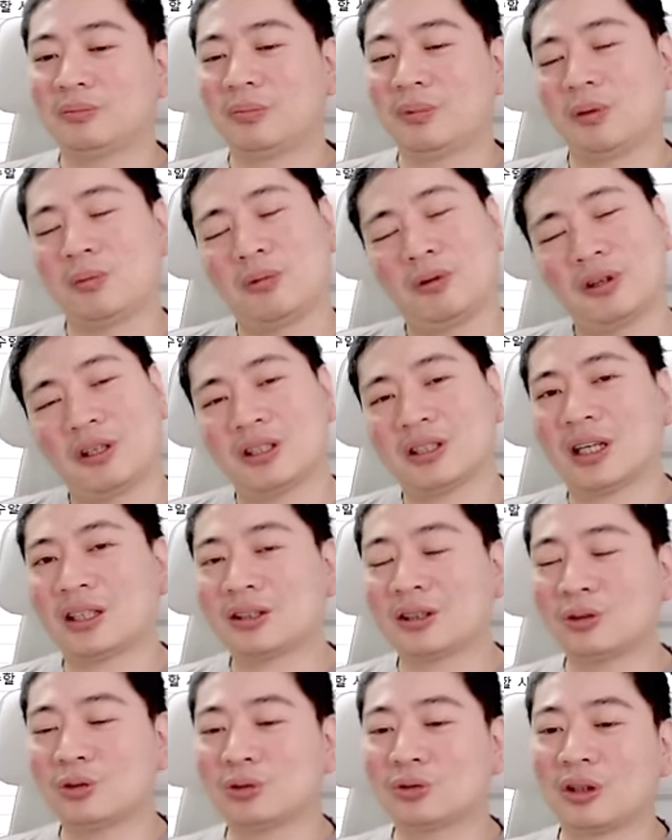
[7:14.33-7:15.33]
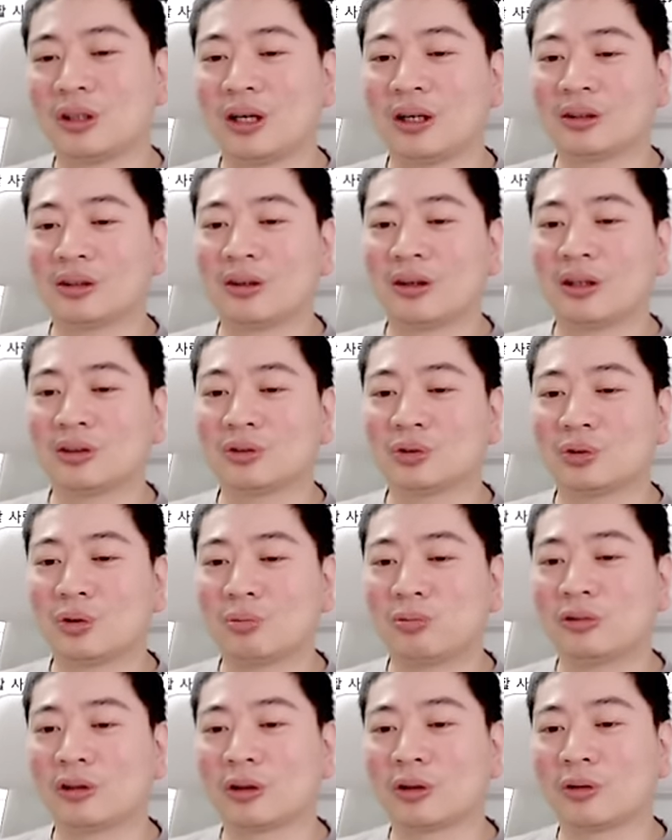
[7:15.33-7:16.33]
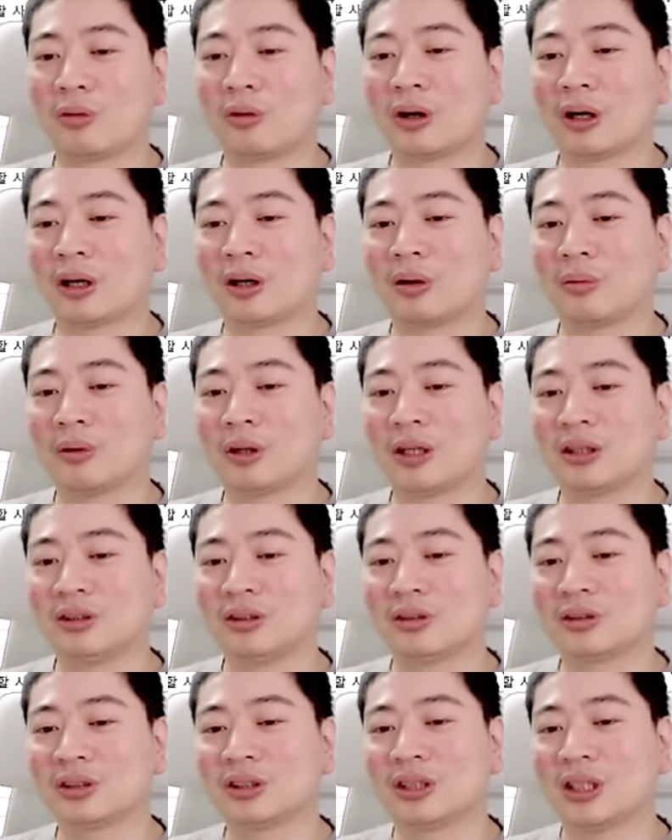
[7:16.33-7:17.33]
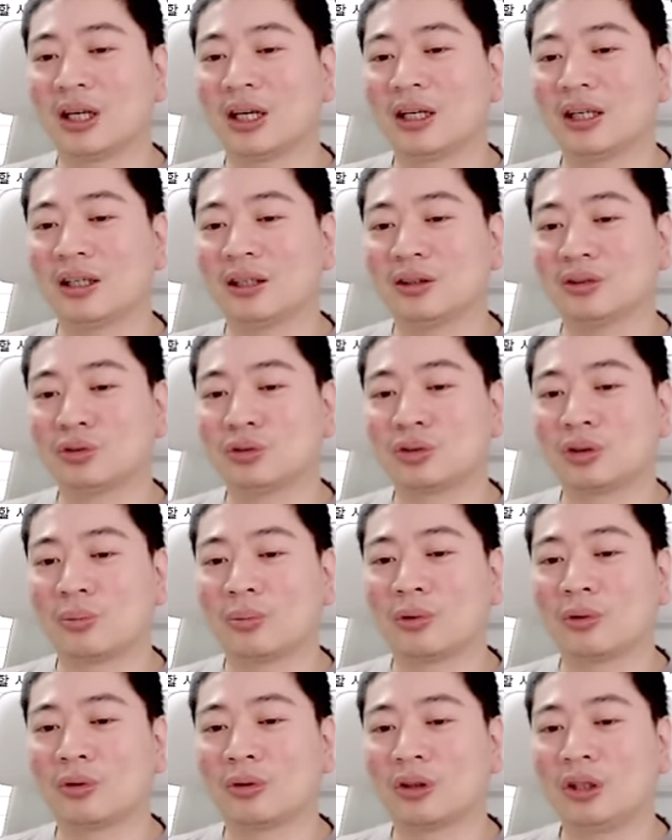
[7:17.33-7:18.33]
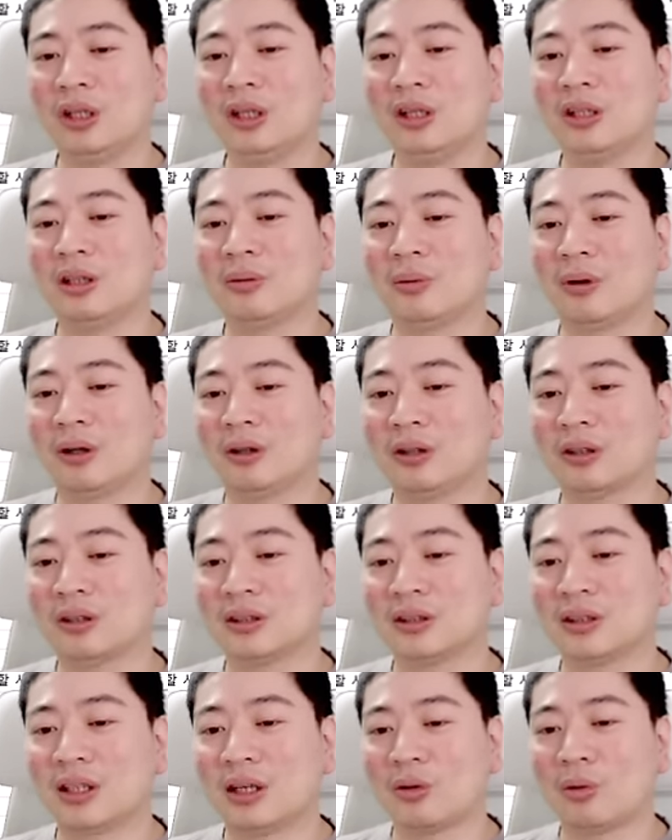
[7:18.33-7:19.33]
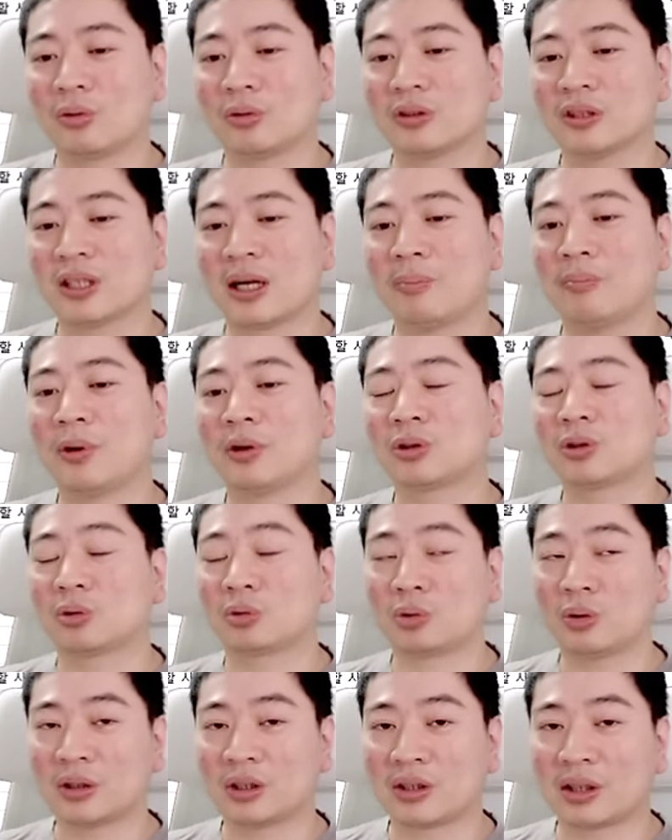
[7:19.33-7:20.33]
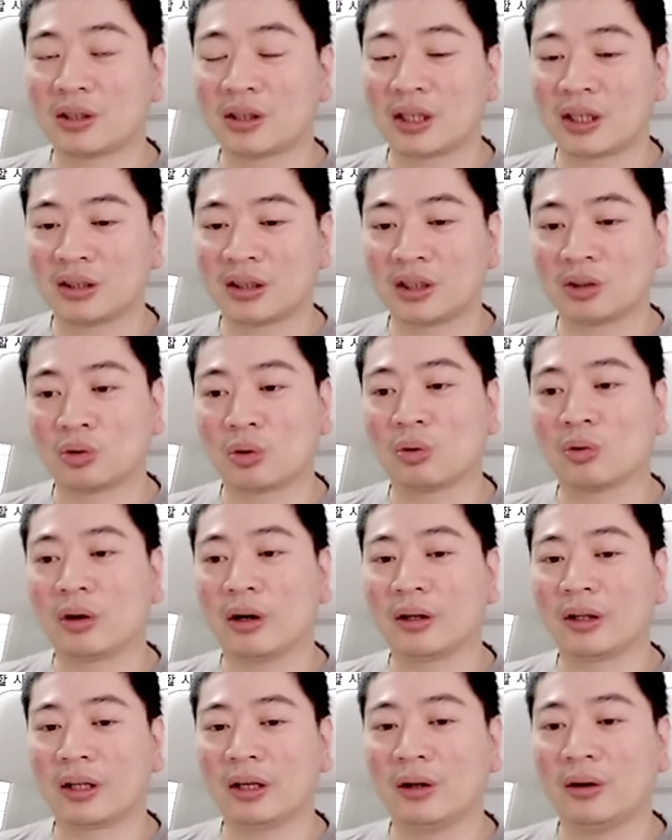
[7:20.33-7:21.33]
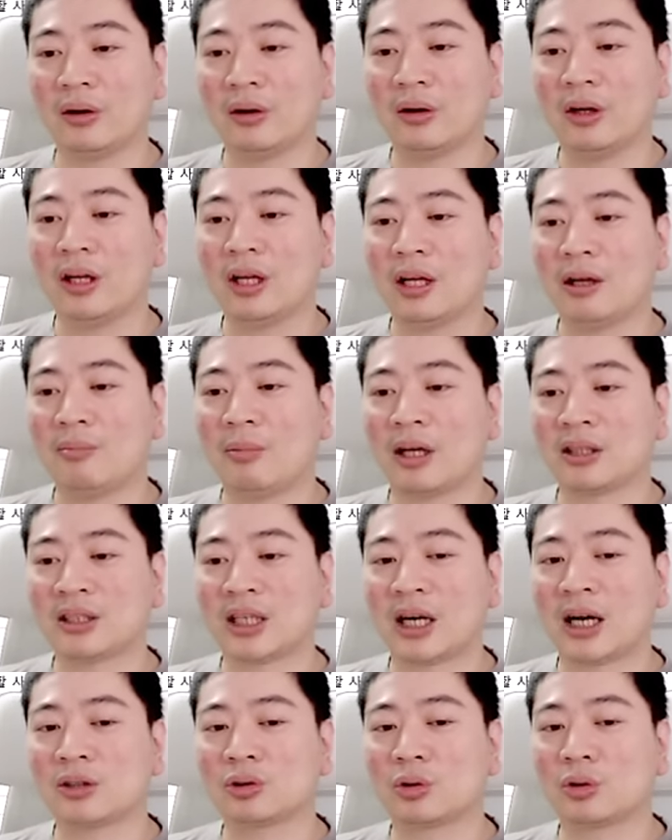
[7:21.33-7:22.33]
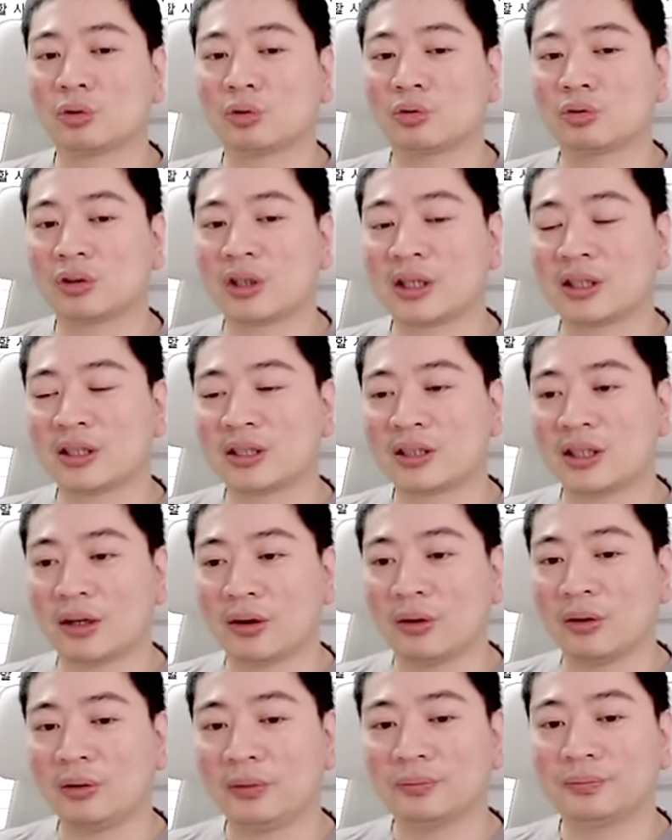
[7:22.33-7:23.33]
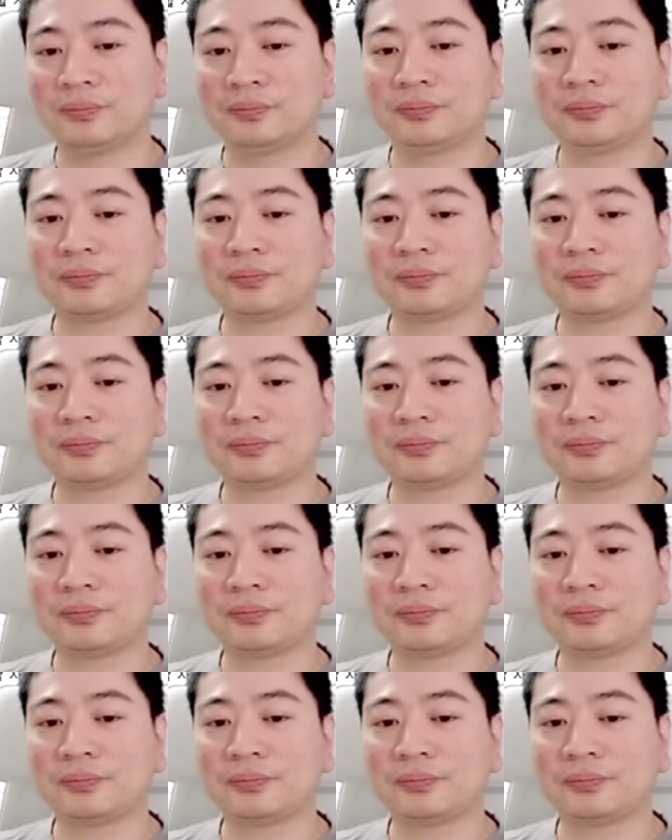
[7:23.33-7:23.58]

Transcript: 매물에 4,000, 6,000 아껴가지고 불량이 올라가는 것보다는 역시나 추천 목록인 1, 2번 혹은 3번 정도에서 선택하시는 게 좋을 것 같아요. 마찬가지로 두 개 쓰세요.